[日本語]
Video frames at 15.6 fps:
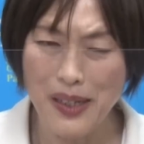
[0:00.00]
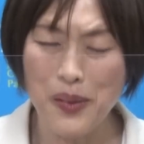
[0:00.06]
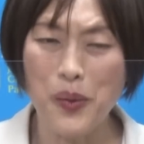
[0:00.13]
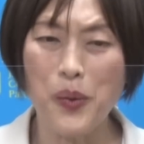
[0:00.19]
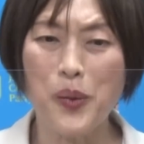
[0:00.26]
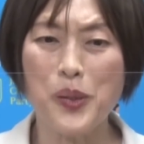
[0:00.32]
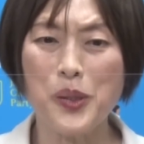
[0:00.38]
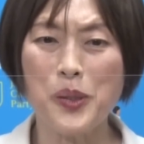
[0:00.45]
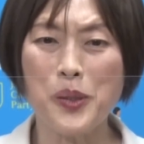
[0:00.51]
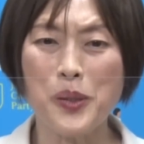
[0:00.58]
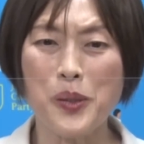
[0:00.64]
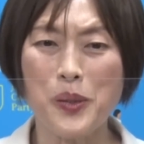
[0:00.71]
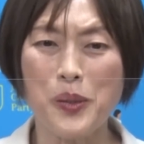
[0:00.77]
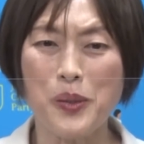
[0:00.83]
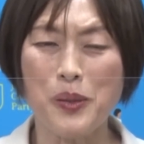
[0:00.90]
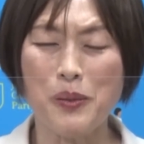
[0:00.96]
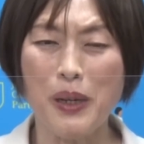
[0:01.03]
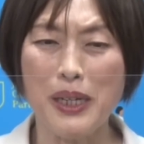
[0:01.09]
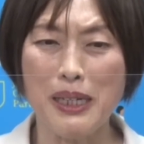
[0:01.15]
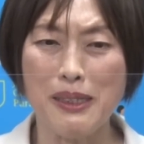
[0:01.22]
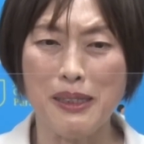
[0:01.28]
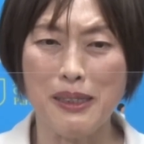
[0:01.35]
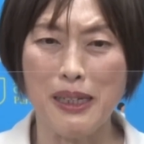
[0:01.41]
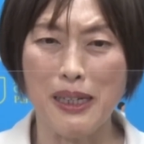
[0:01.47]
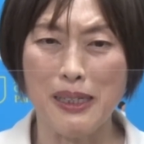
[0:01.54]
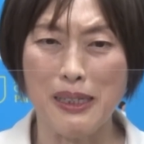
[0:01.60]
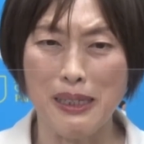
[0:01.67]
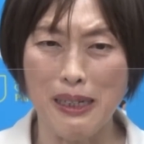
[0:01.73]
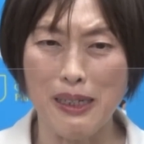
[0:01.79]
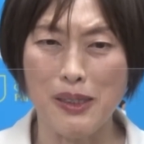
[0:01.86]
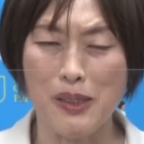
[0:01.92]
こういう若い世
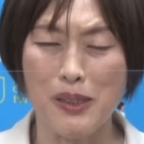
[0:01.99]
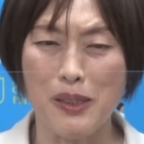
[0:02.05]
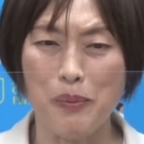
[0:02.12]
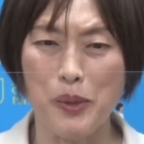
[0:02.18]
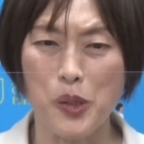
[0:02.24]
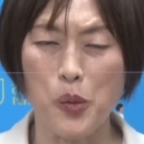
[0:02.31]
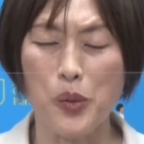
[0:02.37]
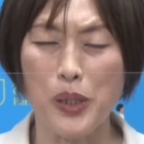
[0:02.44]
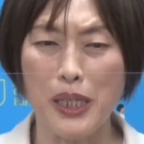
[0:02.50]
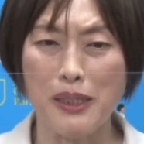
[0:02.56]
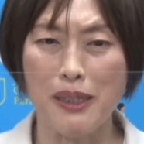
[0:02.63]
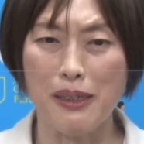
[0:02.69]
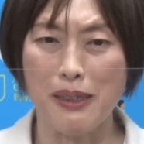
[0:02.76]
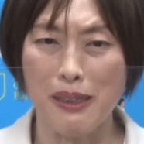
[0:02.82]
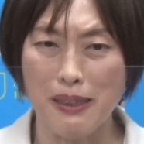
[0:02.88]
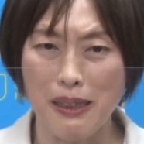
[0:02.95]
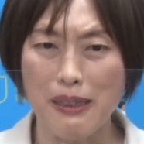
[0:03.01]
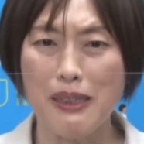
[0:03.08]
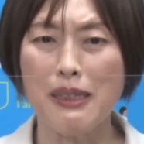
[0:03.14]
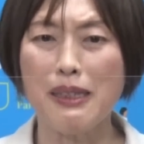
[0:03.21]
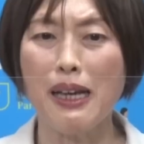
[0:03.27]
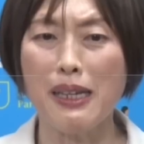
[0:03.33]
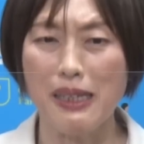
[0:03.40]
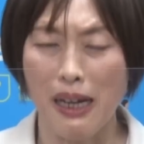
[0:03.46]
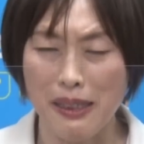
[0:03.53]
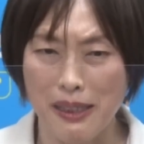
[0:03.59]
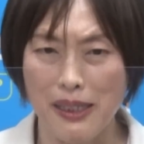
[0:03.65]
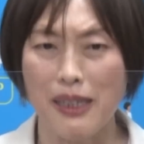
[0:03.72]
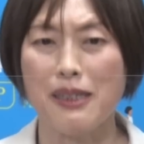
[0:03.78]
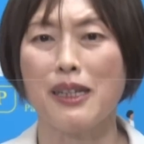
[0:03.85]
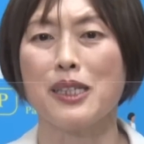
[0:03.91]
代がやっぱ将来設計できない
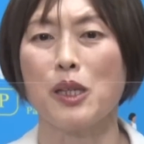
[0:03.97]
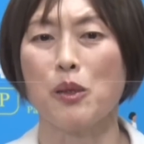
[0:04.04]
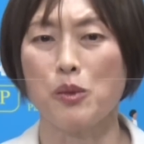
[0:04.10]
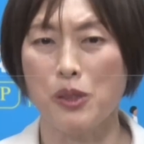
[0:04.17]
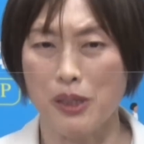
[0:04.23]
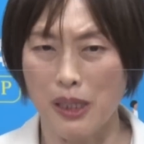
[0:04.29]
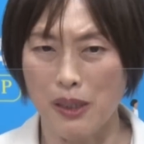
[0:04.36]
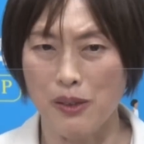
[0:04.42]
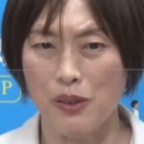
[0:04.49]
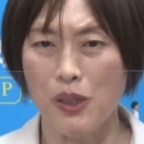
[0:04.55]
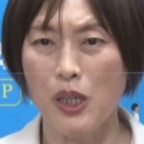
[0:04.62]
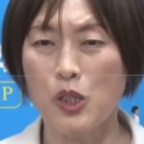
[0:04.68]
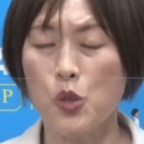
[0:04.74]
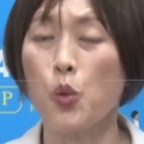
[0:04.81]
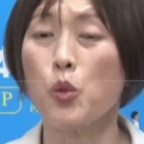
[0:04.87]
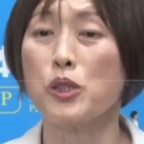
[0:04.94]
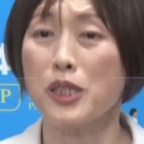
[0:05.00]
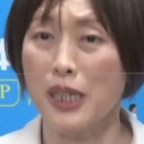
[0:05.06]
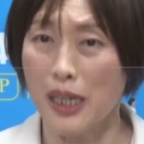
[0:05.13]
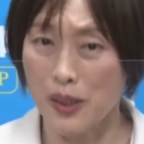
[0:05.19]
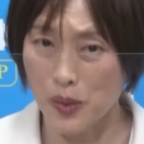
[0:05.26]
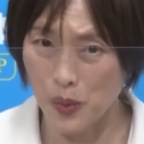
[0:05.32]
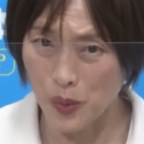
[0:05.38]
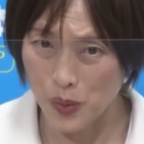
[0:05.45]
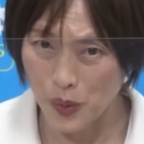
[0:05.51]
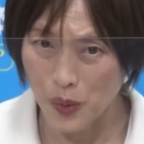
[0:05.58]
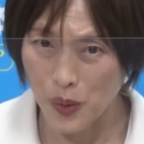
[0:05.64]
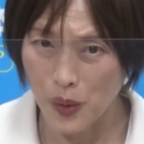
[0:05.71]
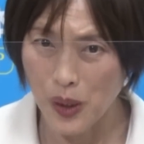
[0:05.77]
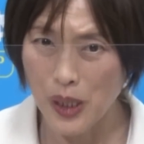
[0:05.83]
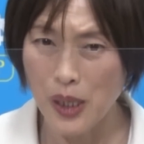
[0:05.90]
働き方をしている長時間労
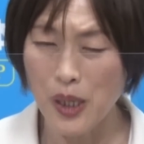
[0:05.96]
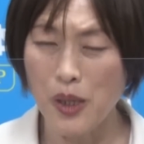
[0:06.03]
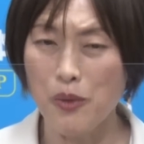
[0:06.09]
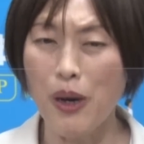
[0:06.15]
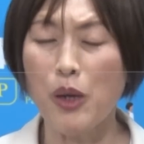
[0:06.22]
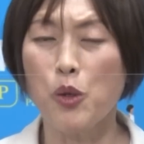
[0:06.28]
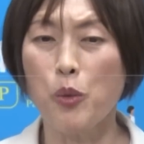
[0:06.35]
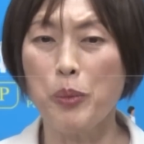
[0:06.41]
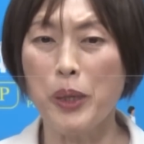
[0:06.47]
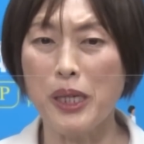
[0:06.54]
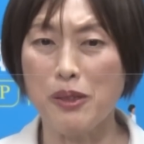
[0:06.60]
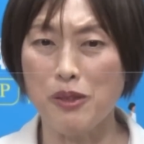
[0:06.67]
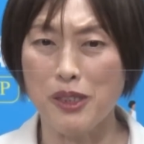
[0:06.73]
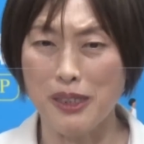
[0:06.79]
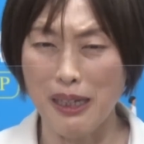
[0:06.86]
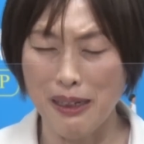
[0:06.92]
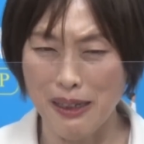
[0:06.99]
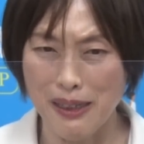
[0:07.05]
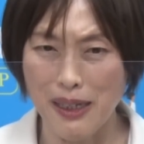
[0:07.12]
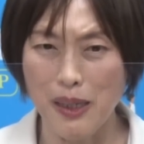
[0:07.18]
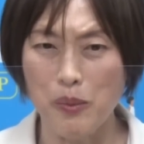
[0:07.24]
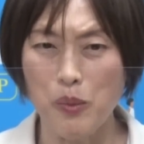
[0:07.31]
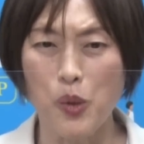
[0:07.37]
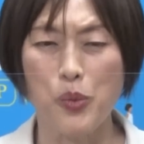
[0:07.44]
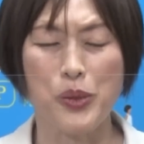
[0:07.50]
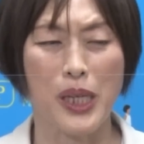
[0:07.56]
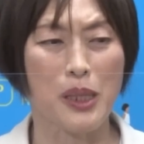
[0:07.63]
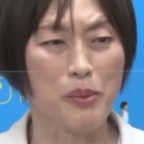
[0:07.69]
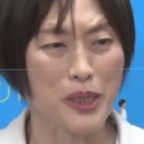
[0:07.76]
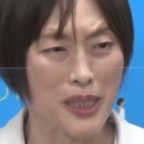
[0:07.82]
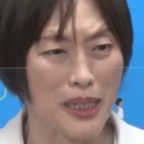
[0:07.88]
働ワンオペ育児だからもう
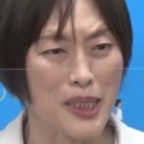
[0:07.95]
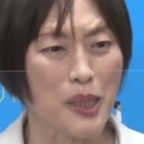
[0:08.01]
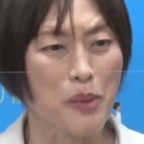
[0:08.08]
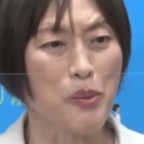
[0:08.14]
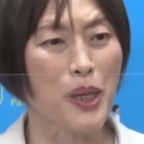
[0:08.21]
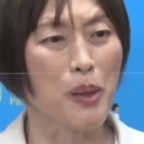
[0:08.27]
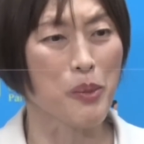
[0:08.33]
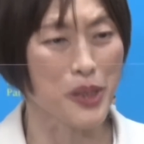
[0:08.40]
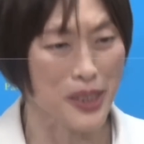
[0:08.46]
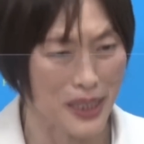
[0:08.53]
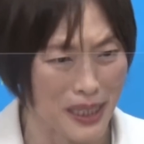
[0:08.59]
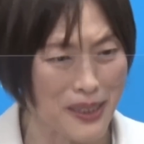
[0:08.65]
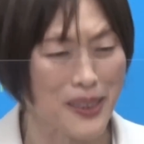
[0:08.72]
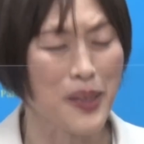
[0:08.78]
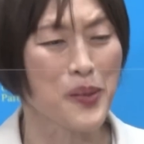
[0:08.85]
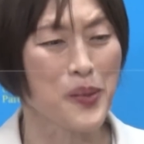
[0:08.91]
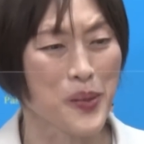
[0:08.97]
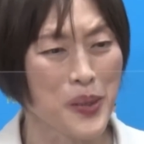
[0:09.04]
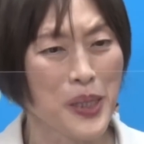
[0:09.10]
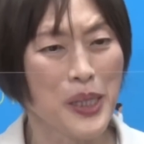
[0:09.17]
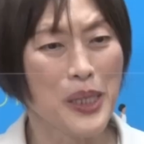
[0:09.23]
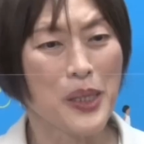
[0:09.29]
2人目3人目は無理ねっていう